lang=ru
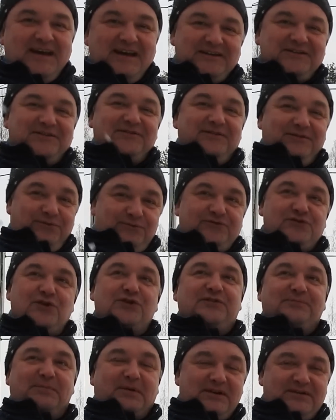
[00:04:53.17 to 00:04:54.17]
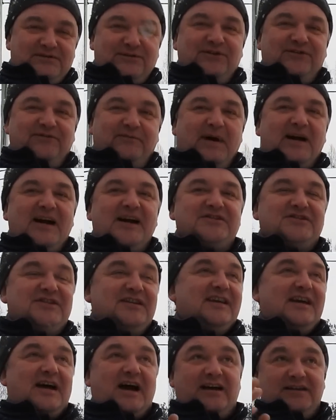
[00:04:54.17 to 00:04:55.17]
Это, ну, все это происходит в
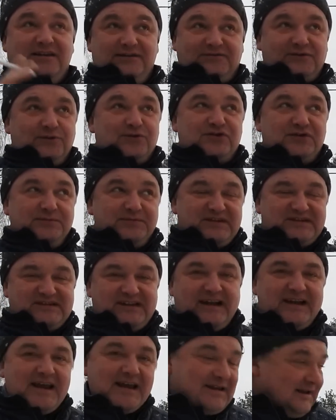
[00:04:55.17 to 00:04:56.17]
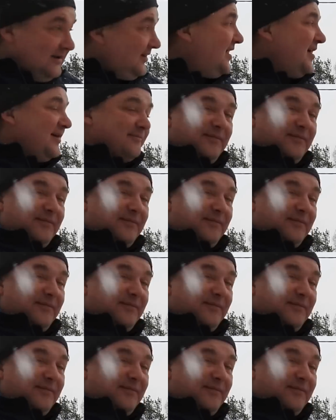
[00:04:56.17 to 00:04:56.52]
багажнике, они в сложенном состоянии.